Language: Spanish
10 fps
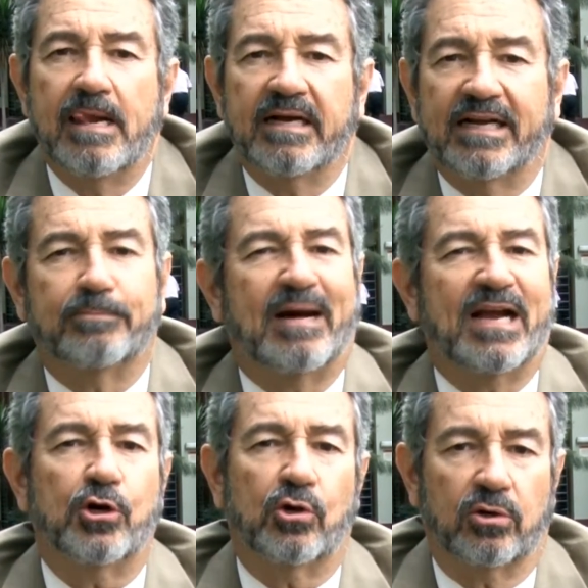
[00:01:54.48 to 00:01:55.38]
que es
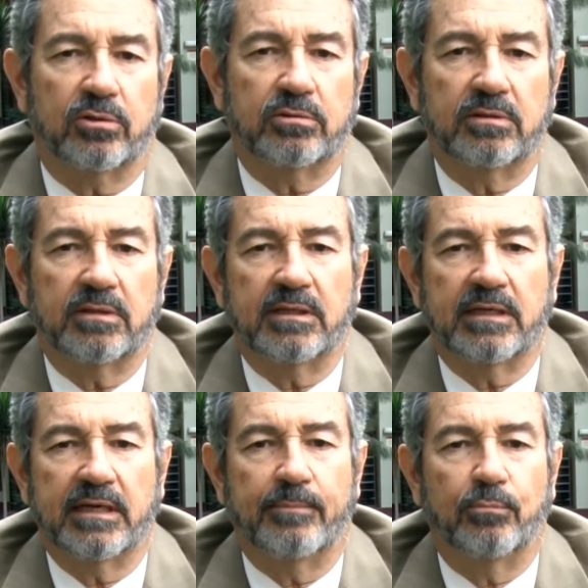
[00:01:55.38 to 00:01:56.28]
mayor
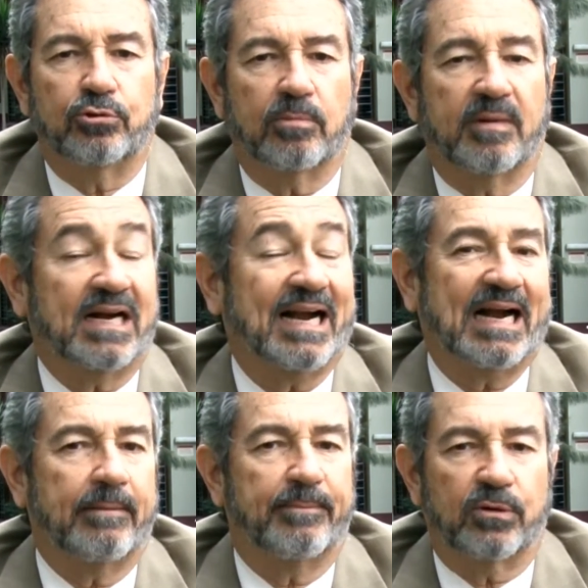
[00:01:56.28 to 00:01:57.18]
y mucho más
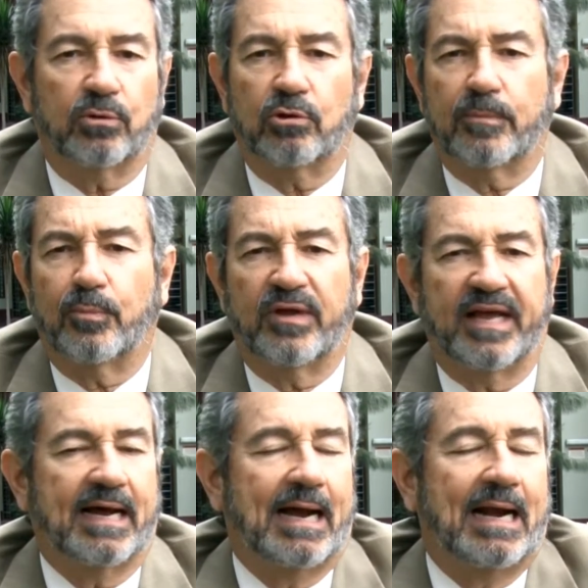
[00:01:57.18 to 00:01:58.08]
rápido de lo que
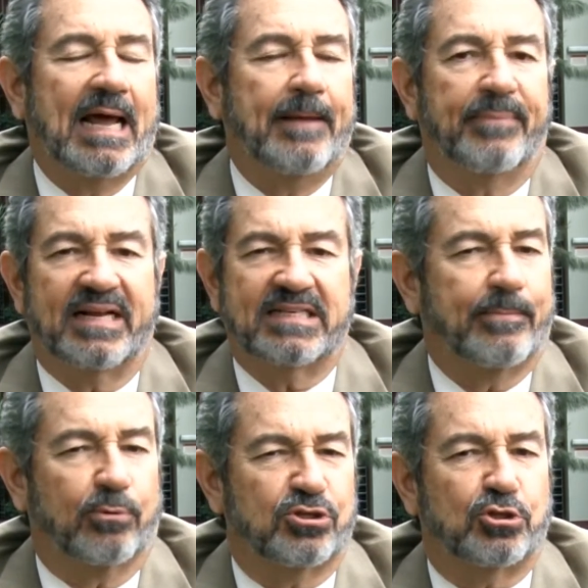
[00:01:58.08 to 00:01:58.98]
pudiera la empresa
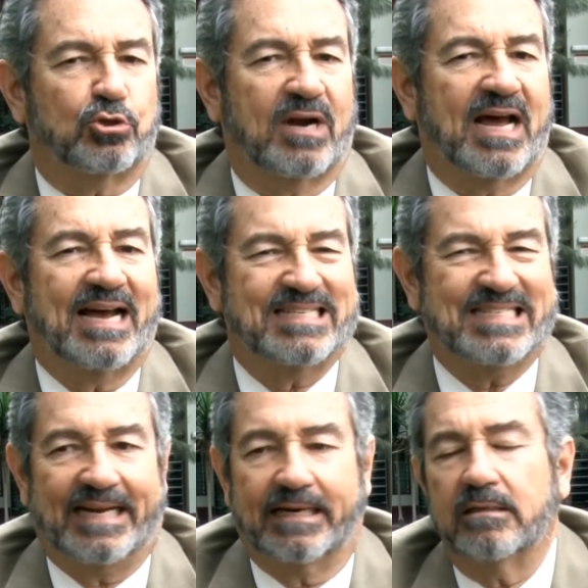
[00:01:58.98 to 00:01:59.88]
por sí sola
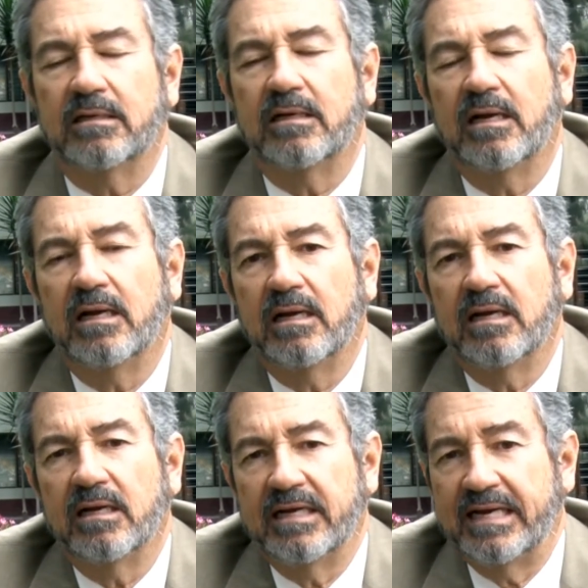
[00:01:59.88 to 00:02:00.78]
hacer.
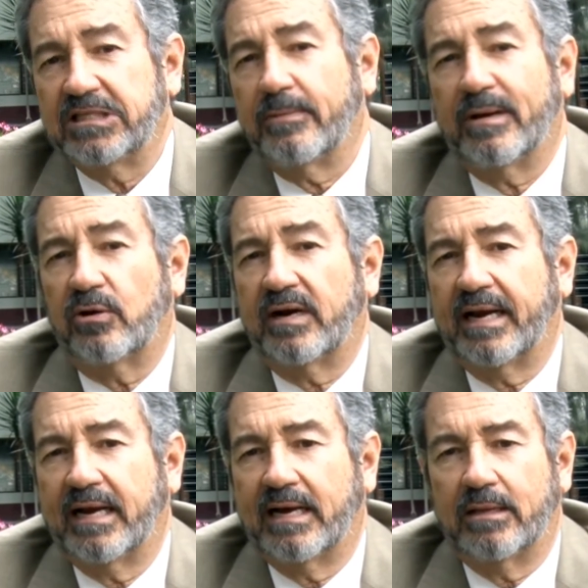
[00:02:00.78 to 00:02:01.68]
Y ese valor
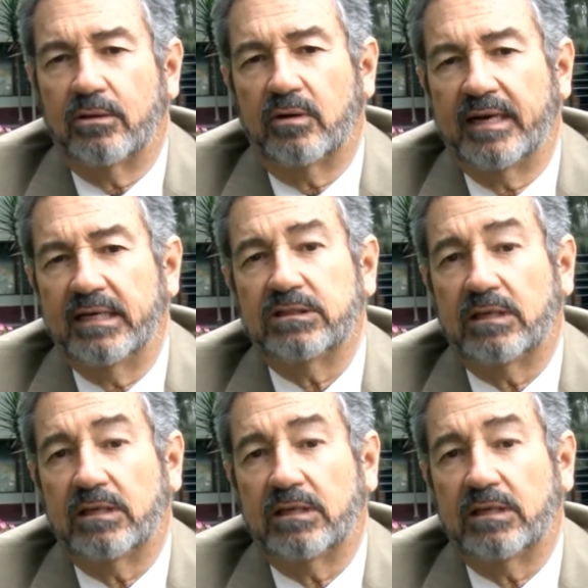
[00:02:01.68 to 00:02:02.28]
agregado es